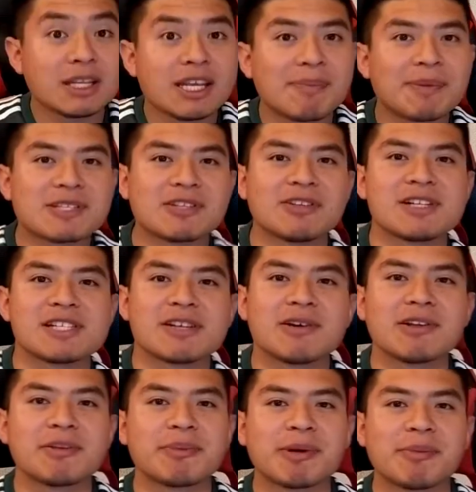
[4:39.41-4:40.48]
Ya pasando al sábado,
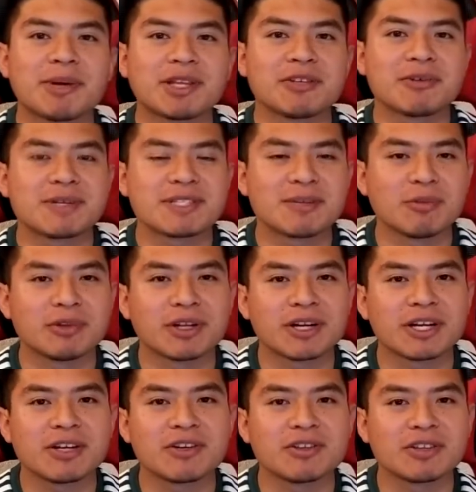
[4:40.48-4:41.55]
el primer partido va a ser
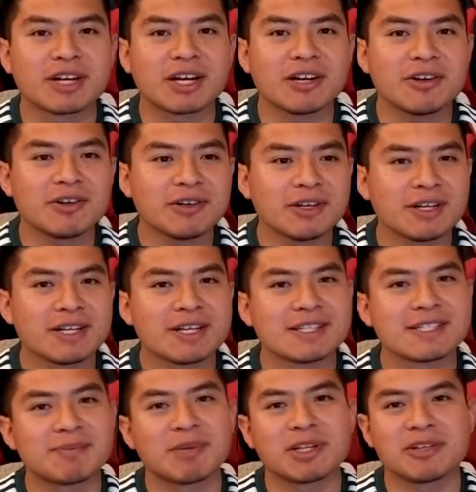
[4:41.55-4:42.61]
Monterrey contra León.
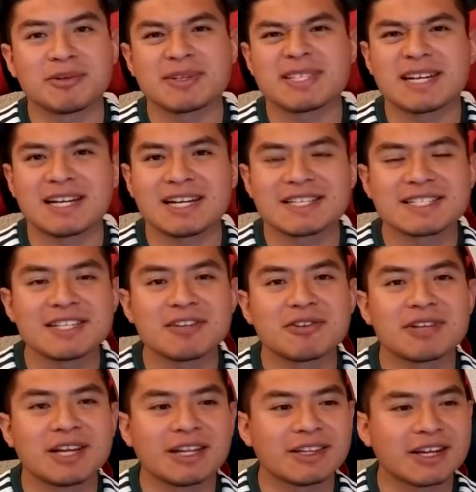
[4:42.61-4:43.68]
Este partido va a ser a las 5
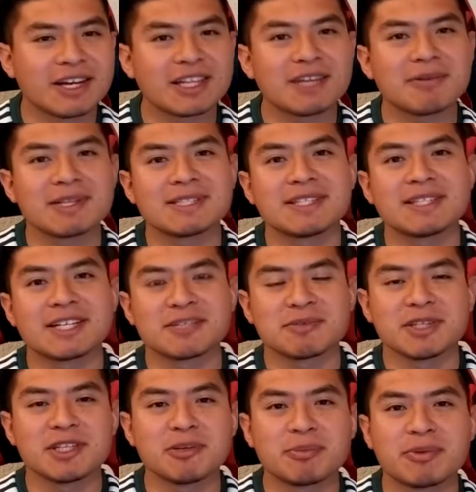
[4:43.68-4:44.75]
de la tarde y va a ser
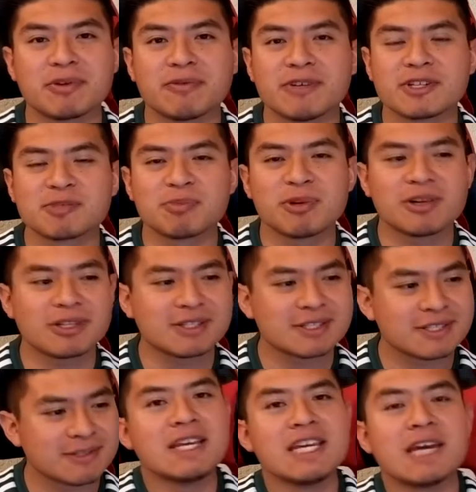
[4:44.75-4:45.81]
transmitido por Fox Sports.
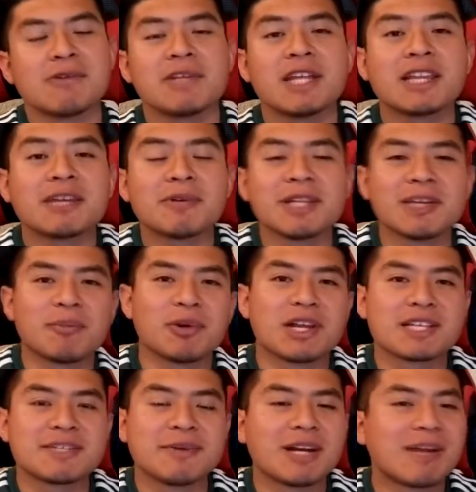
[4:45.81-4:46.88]
Y evidentemente por la
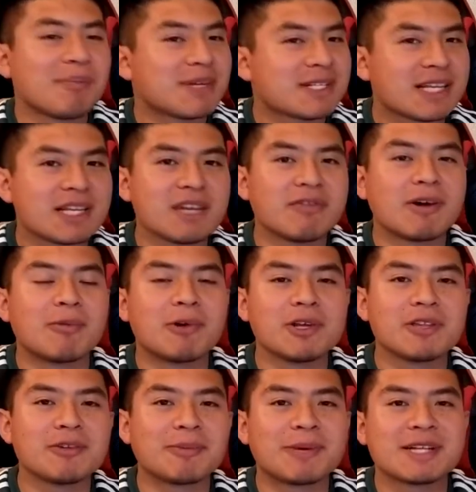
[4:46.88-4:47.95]
semana pasada el
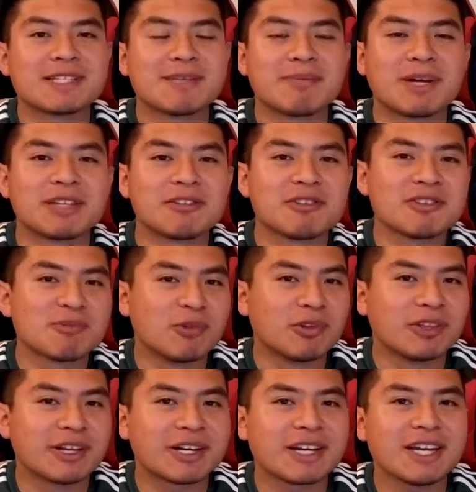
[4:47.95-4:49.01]
favorito para este partido es
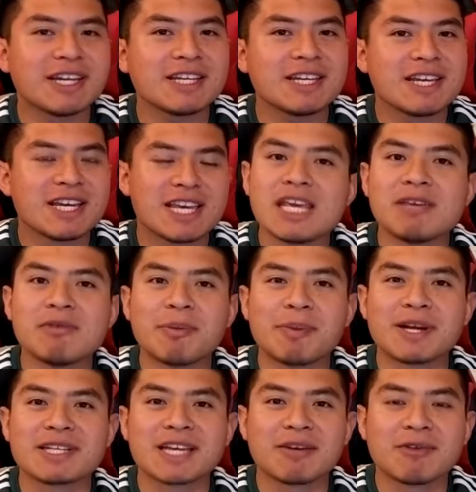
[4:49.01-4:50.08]
Monterrey. Y me
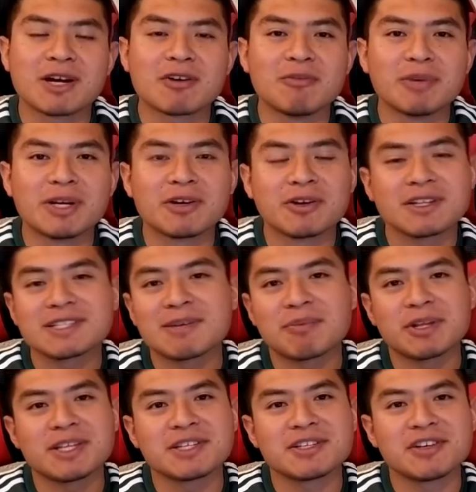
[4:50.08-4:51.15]
parece que va a cumplir con esa
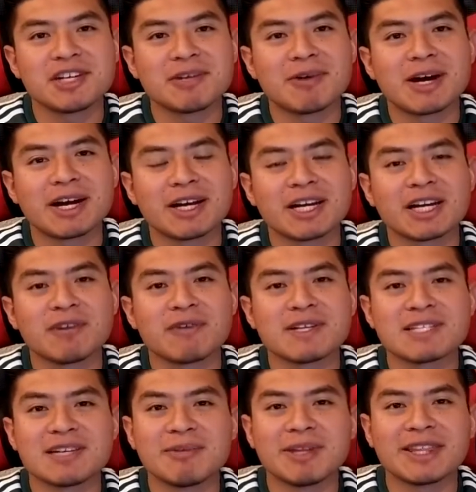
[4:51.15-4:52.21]
predicción y va a ganarle
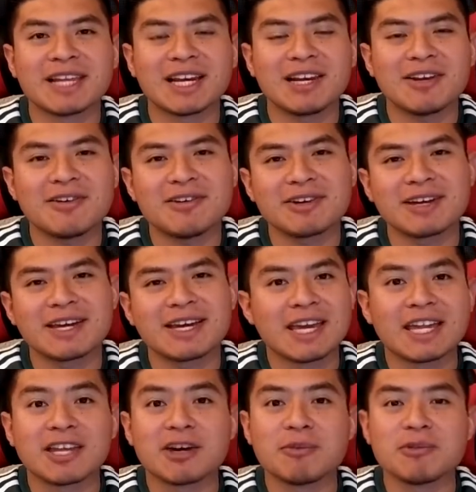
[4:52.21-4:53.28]
fácilmente al León, que
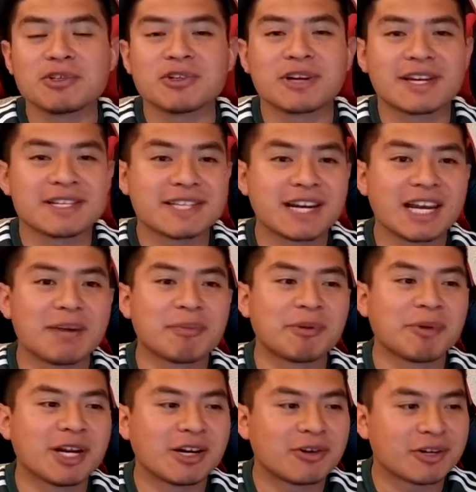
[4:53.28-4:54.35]
dejó mucho que desear en la
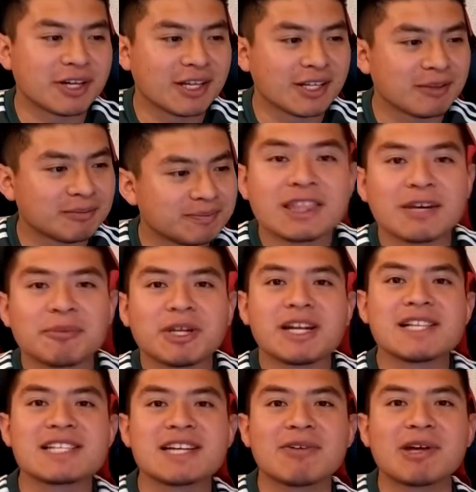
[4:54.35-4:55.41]
primera jornada. También
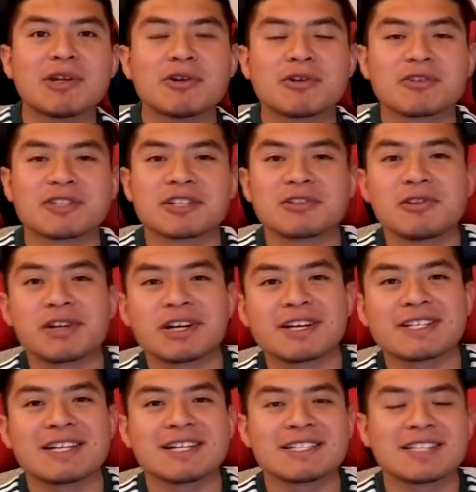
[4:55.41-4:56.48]
el sábado Cruz Azul
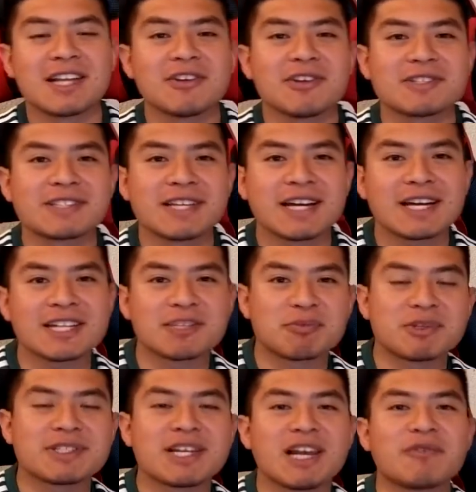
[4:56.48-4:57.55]
regresa al Estadio Azteca
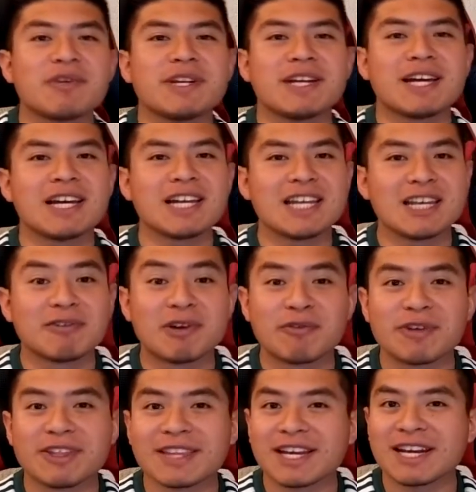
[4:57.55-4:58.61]
después de la final y va a
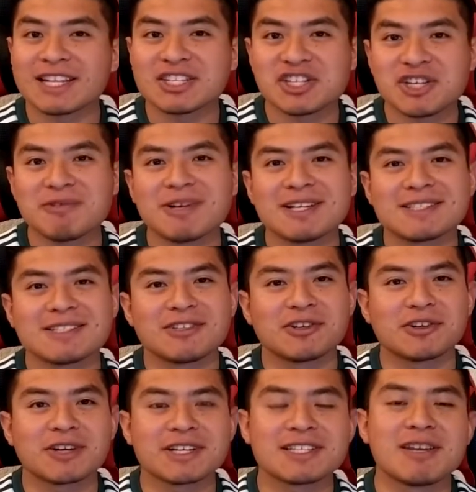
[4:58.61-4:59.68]
enfrentar a Chivas. Yo
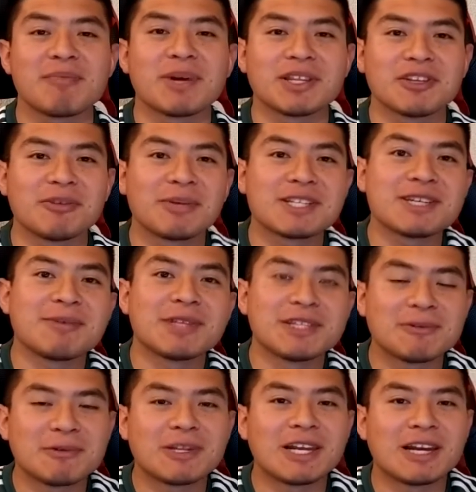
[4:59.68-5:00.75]
creo que es el partido más
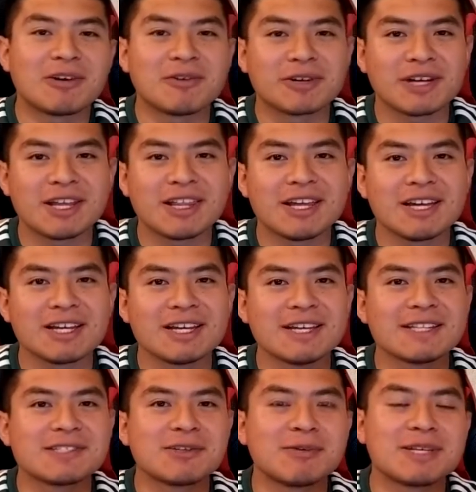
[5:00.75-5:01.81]
llamativo de la jornada.
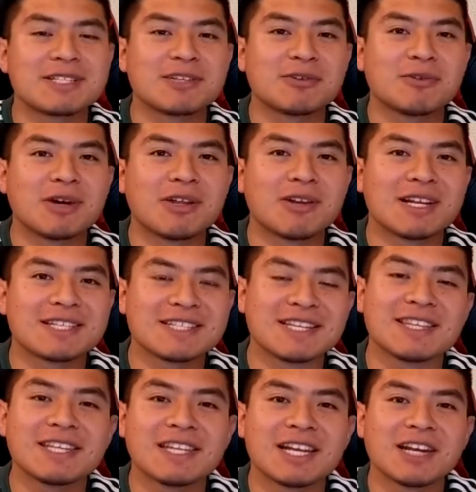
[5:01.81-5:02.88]
Esto va a ser jugado a las
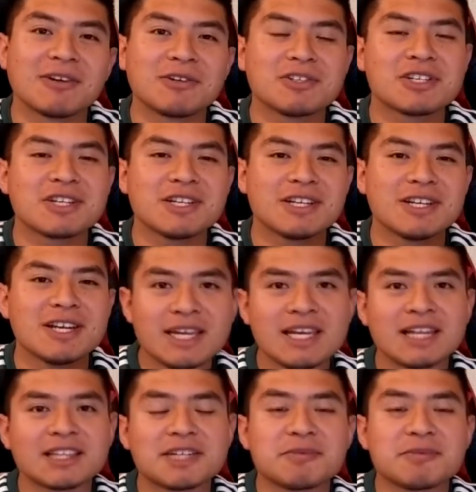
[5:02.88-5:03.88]
7 de la noche y la